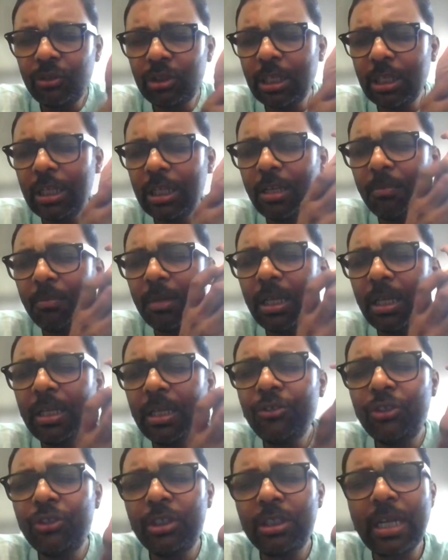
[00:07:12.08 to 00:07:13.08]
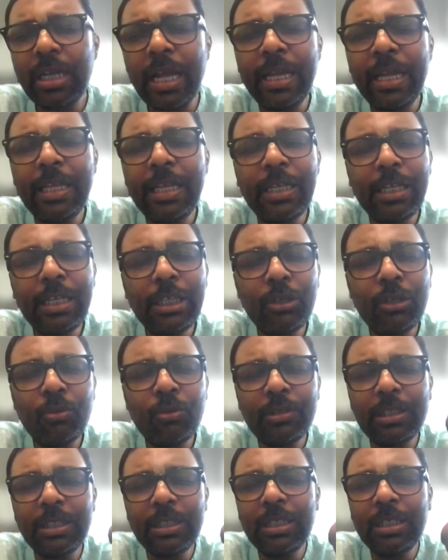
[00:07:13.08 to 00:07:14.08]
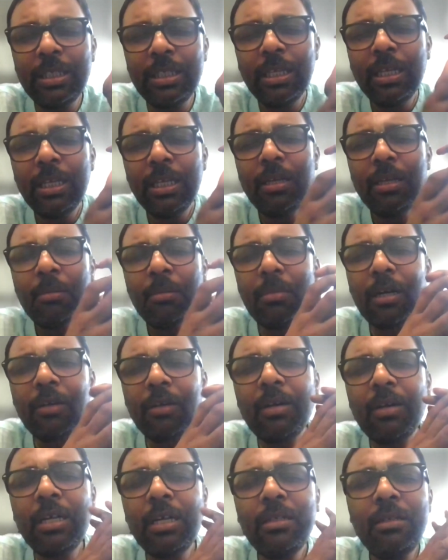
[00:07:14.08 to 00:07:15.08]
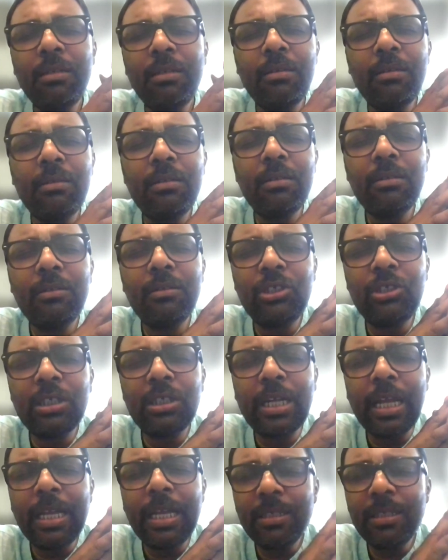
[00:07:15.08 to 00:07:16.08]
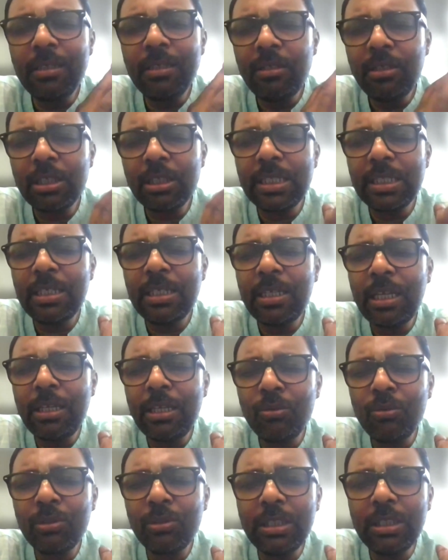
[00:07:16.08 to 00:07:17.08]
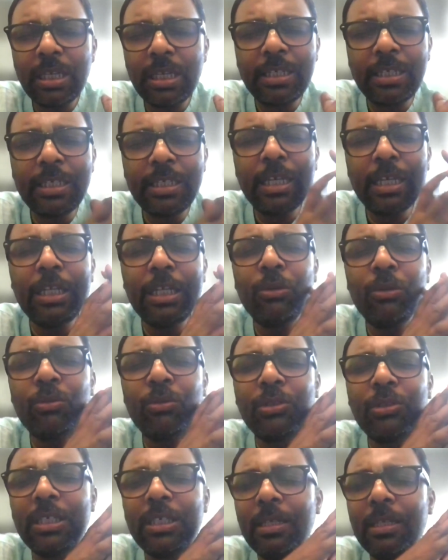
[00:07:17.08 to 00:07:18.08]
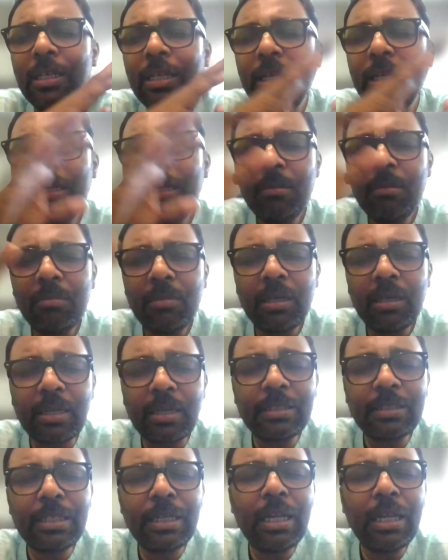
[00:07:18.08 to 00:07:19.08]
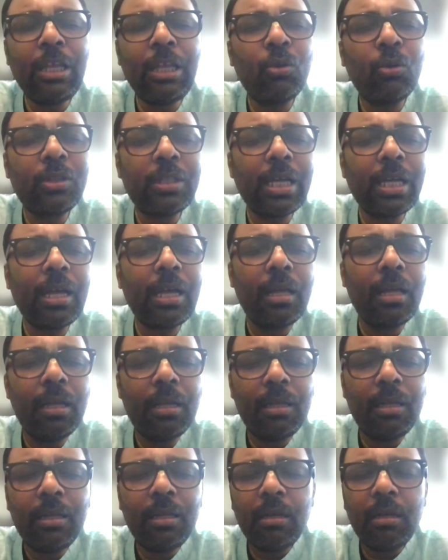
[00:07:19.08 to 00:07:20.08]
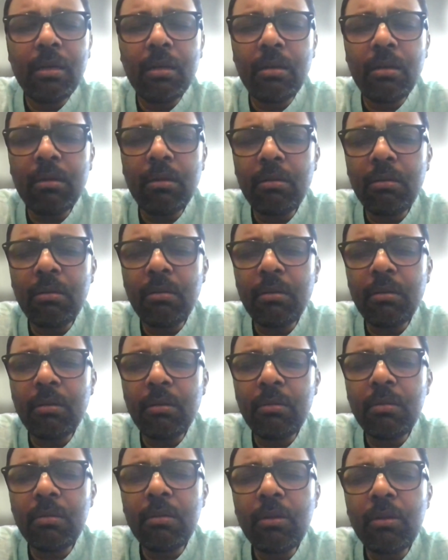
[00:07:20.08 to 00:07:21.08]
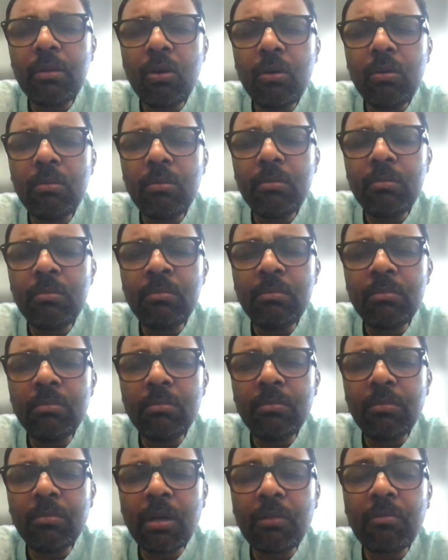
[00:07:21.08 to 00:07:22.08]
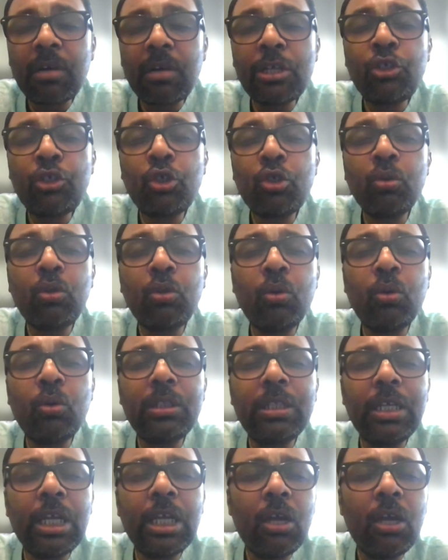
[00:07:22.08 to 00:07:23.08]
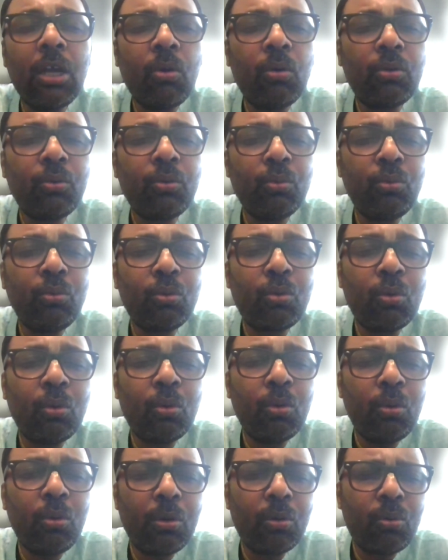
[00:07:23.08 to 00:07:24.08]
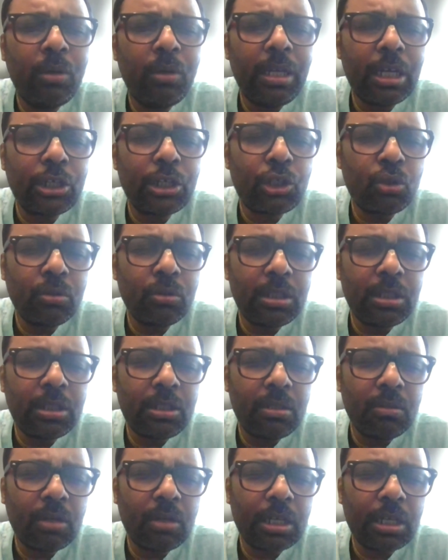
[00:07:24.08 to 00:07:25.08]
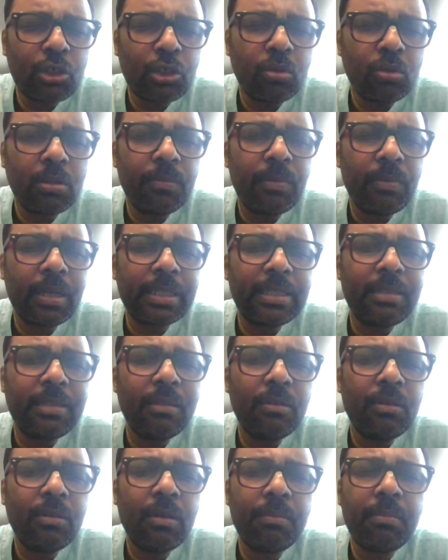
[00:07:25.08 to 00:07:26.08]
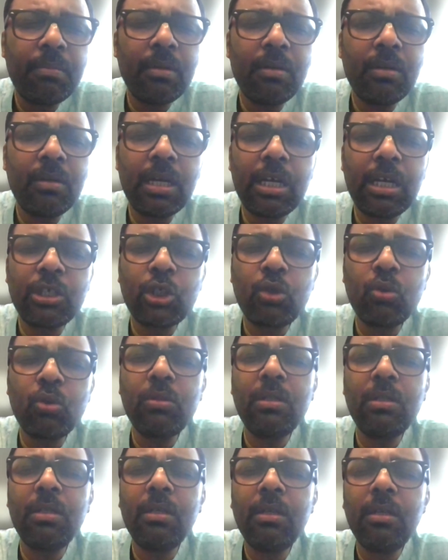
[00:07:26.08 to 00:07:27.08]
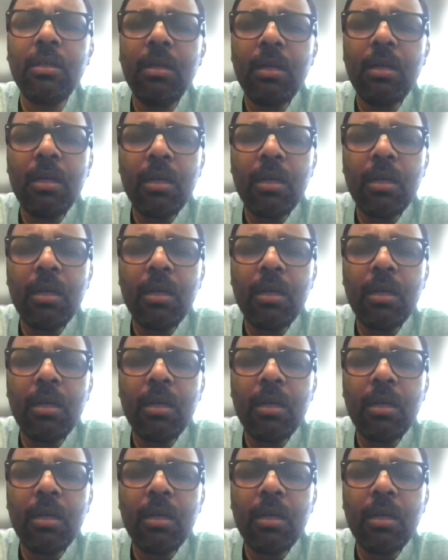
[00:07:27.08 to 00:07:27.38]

शरीर में शिराएं नहीं होती भगवान शिराएं नसें नहीं होती हड्डियां नहीं होती रक्त नहीं होता हम्म, भगवान शुद्ध होते हैं और उनको कोई अशुद्ध अशुद्ध अशुद्ध